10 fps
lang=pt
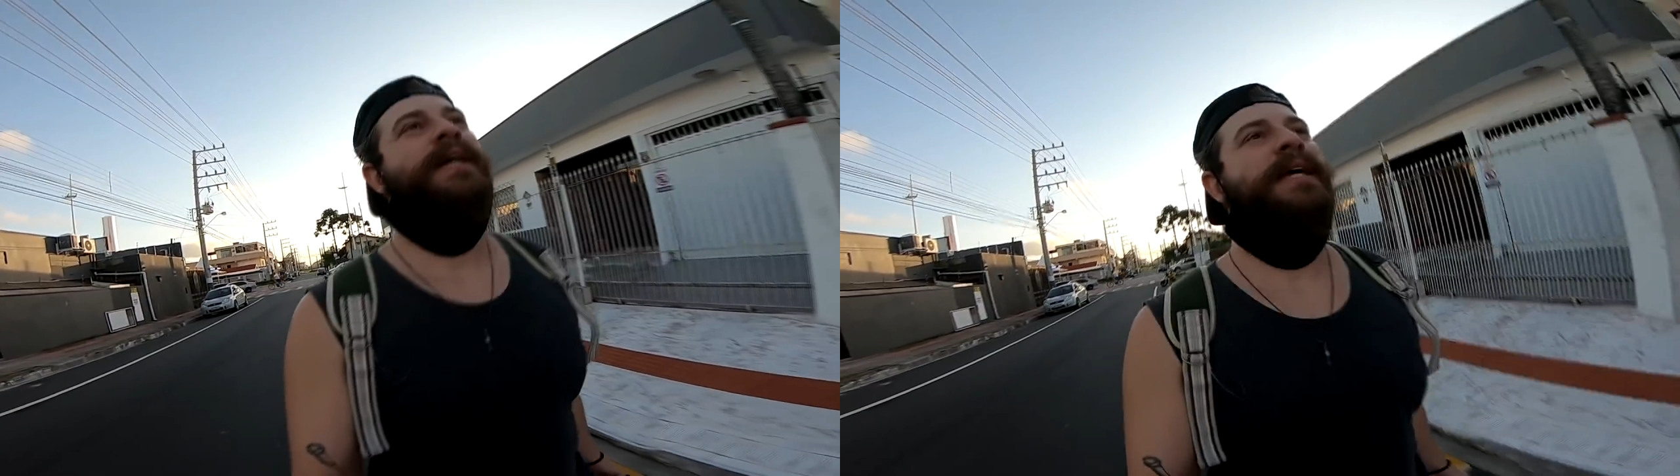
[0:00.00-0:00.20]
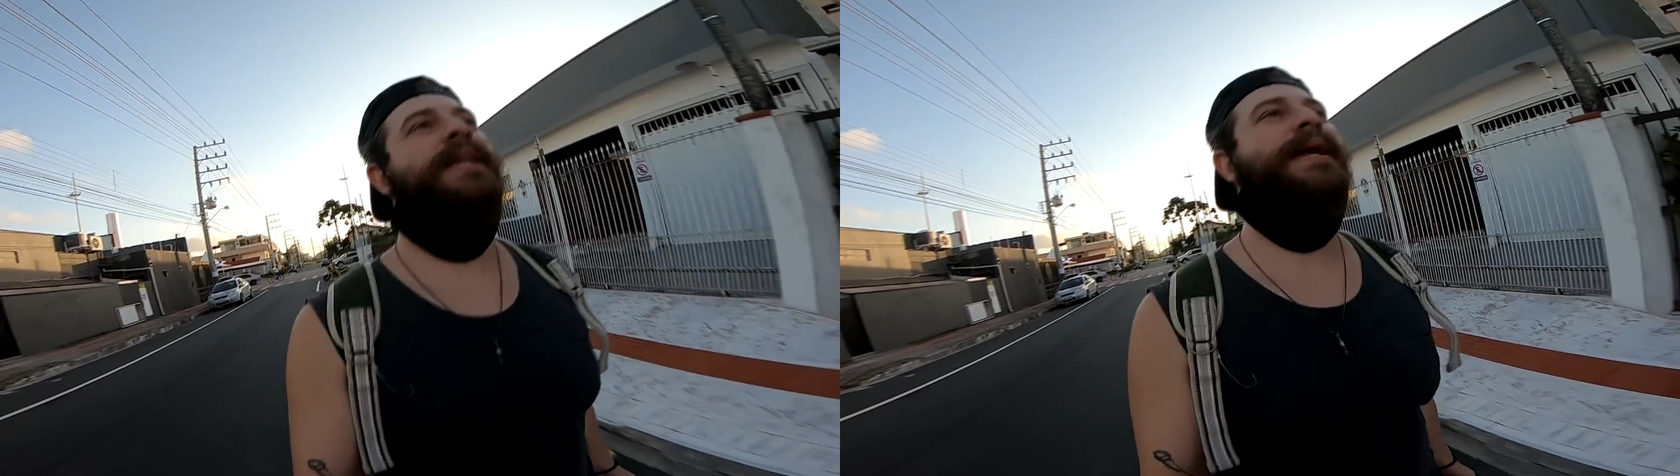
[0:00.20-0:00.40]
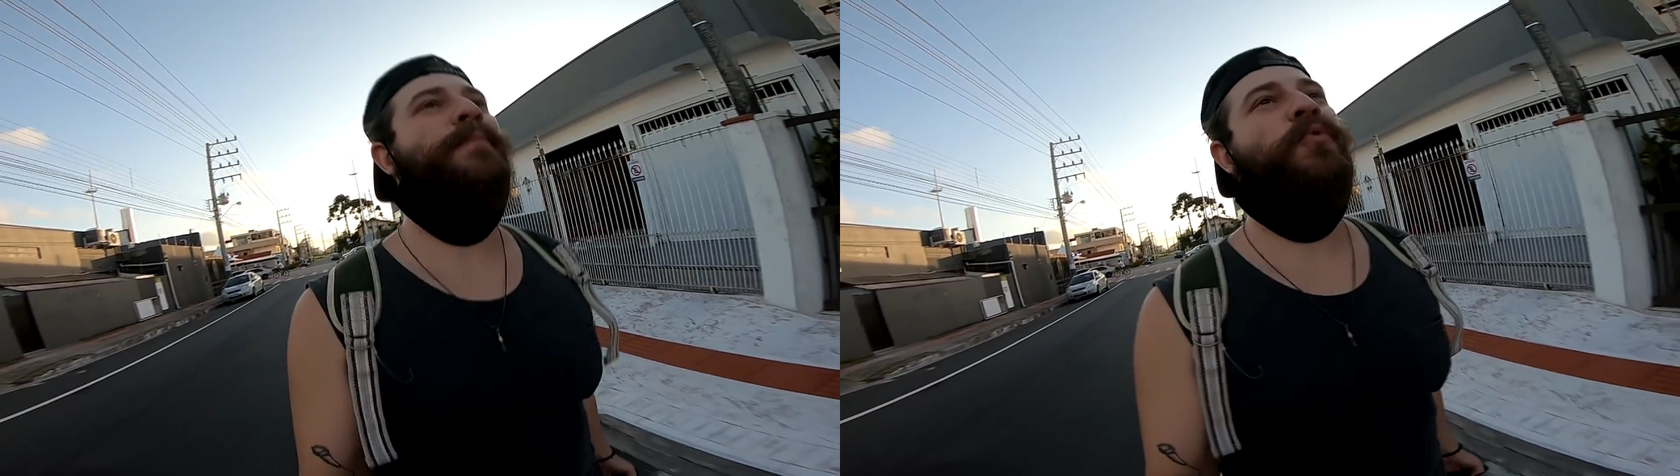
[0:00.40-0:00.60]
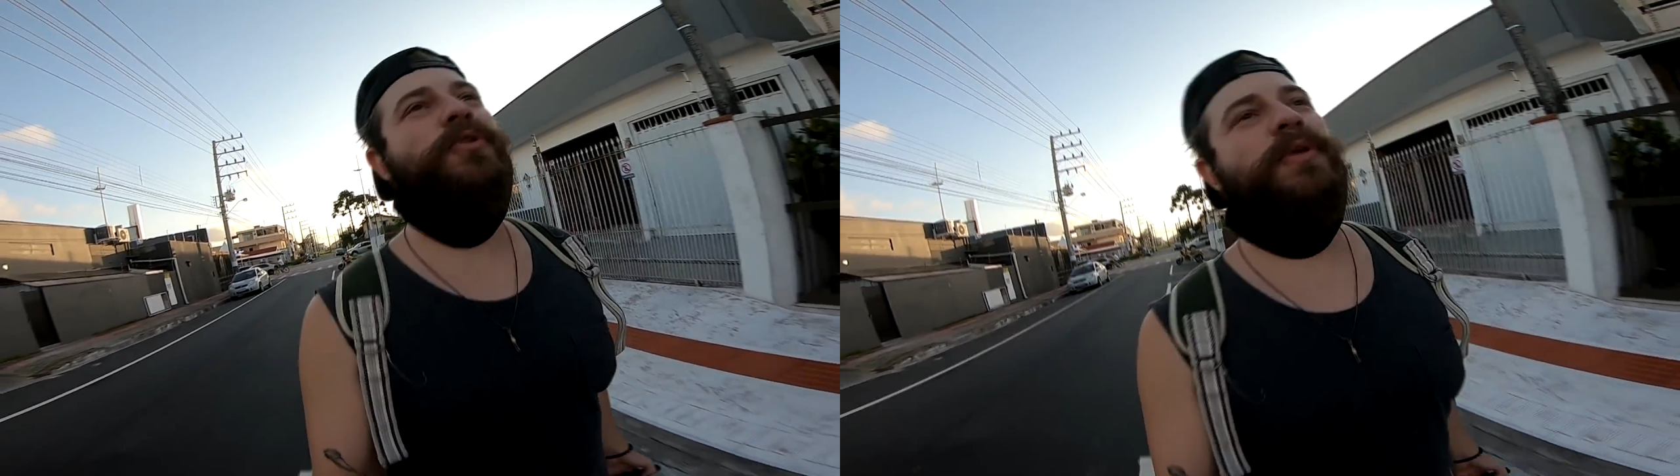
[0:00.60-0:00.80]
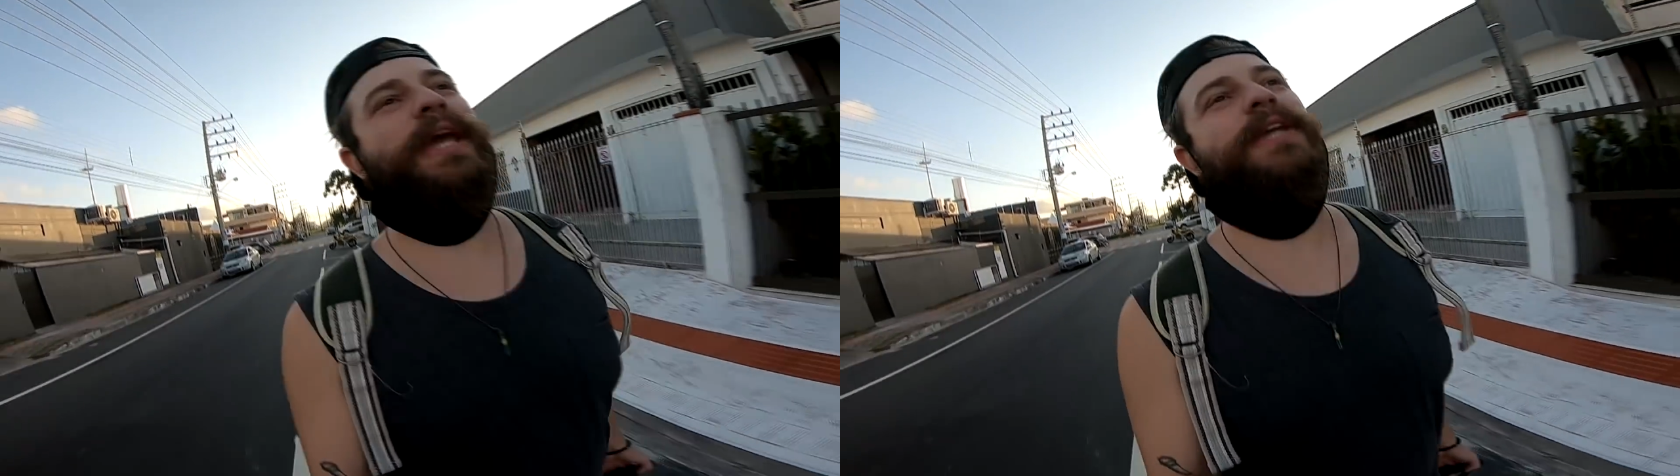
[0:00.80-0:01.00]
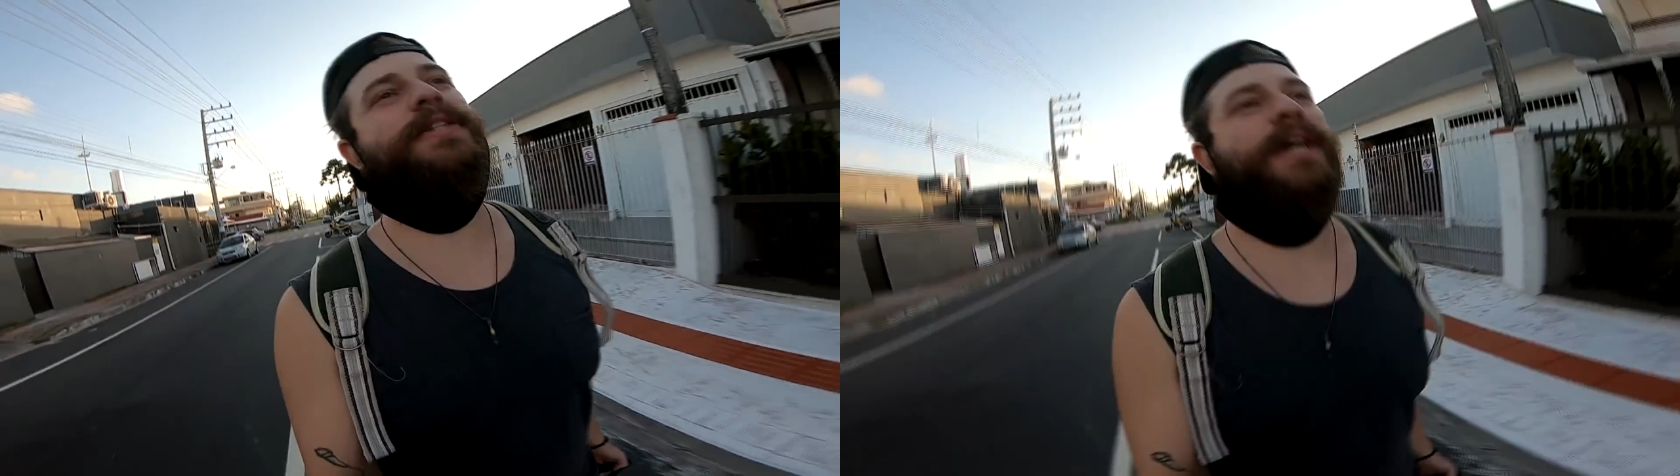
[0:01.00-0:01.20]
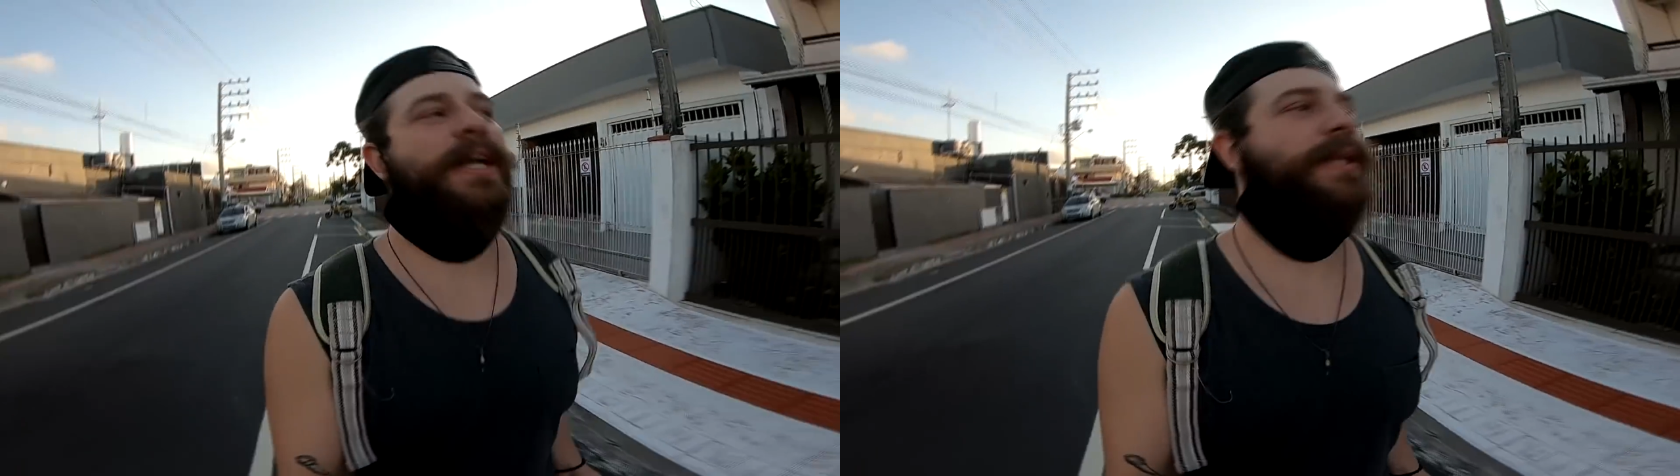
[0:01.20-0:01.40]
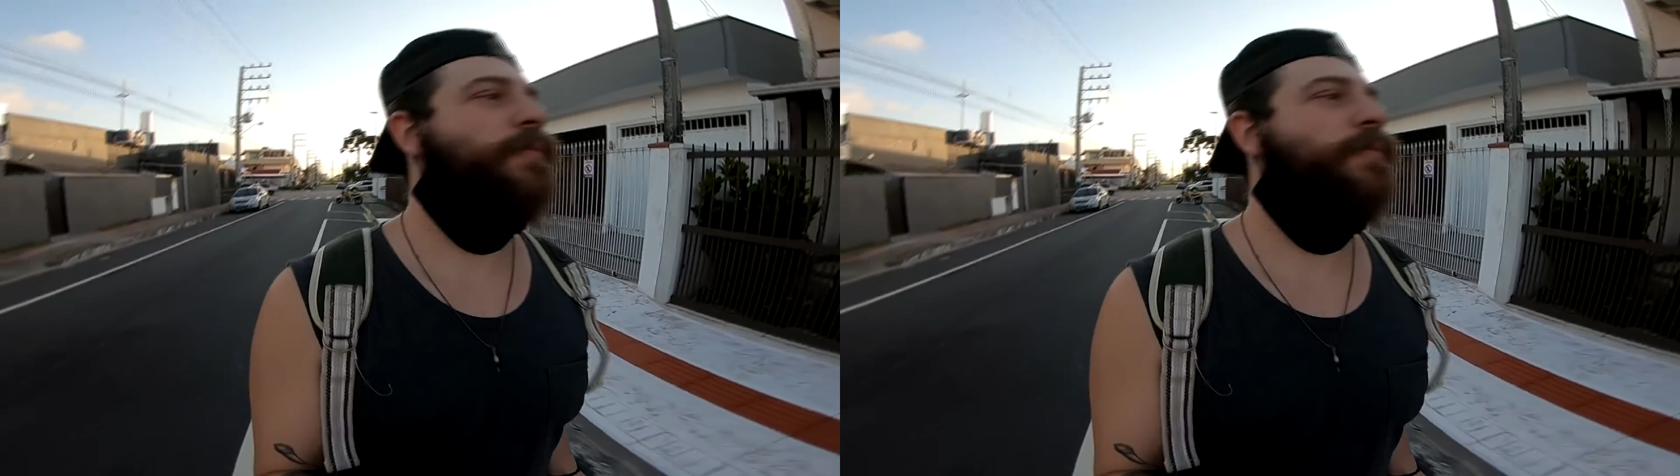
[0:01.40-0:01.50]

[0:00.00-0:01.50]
E tá muito quente, cara, tá